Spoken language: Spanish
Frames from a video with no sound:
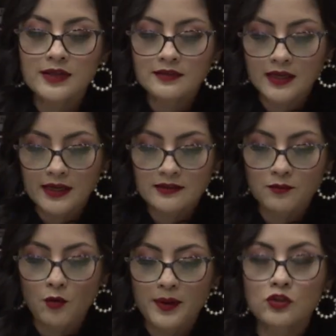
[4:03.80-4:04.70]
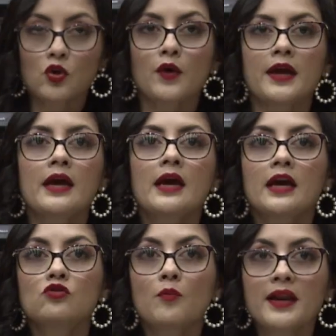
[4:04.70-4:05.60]
que en este momento he
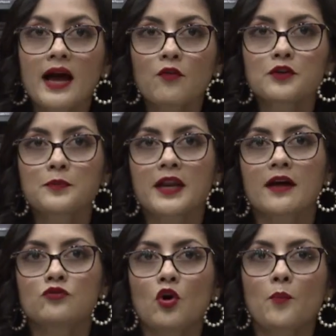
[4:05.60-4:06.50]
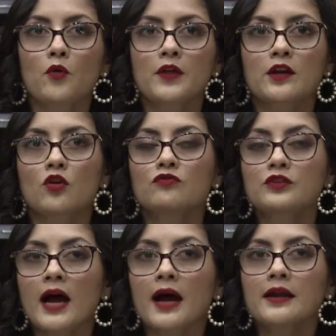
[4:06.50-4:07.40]
enumerado, esperando poder
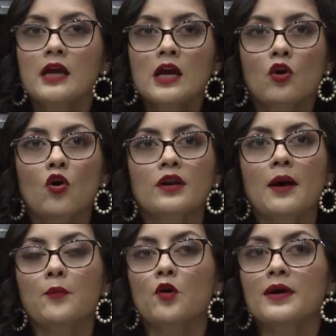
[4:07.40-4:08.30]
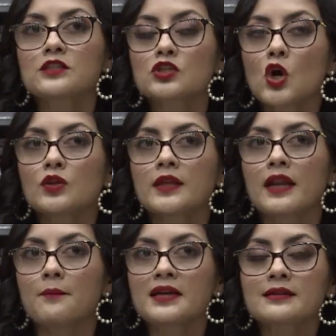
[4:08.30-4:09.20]
contar con la aprobación de la
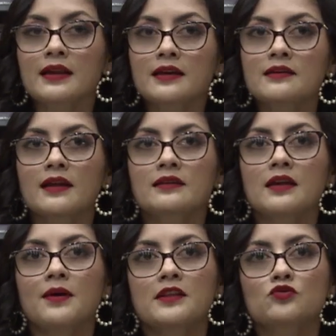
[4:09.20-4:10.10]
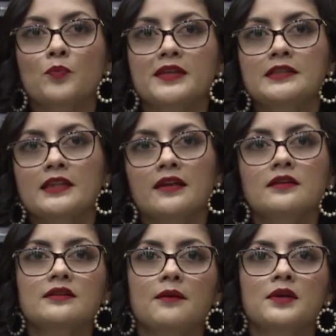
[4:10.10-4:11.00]
mesa legislativa, de su presidente
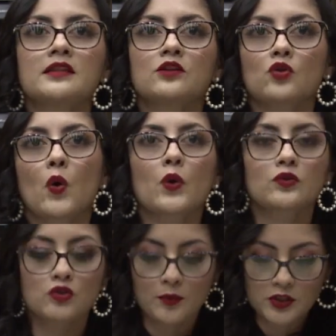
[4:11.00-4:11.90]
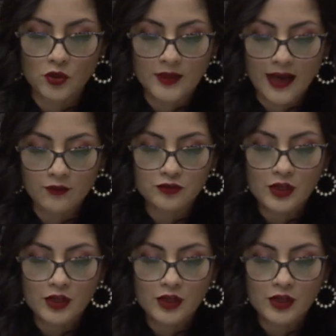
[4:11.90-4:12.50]
y también de todos los comisionados.